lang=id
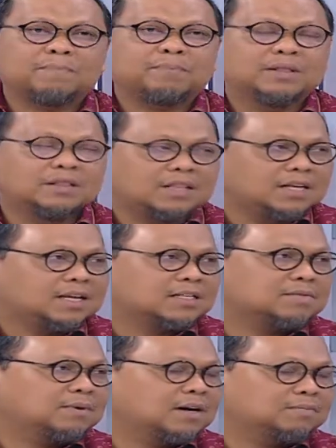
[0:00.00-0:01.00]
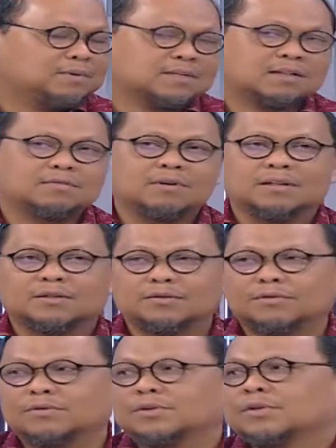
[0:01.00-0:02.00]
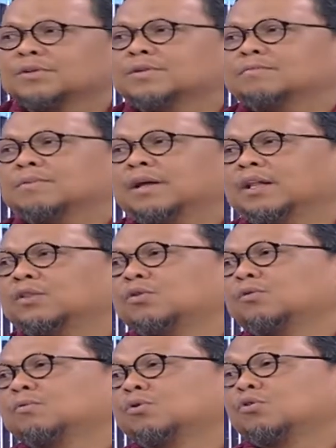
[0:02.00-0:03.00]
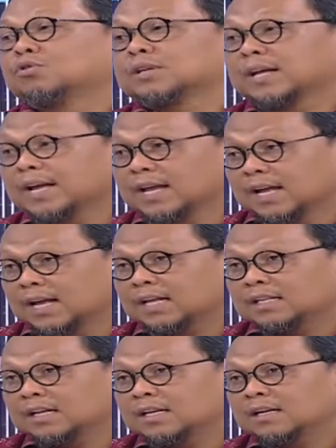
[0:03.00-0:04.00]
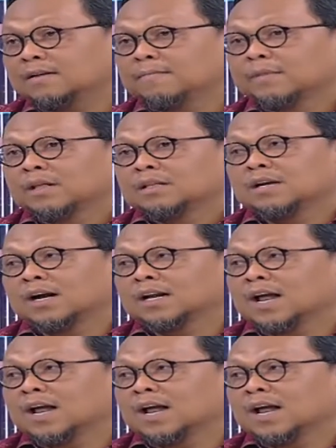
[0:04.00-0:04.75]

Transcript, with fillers: pentingnya semangat persatuan itu Baik. Itu menurut saya ya. Baik. Jadi, jika jangan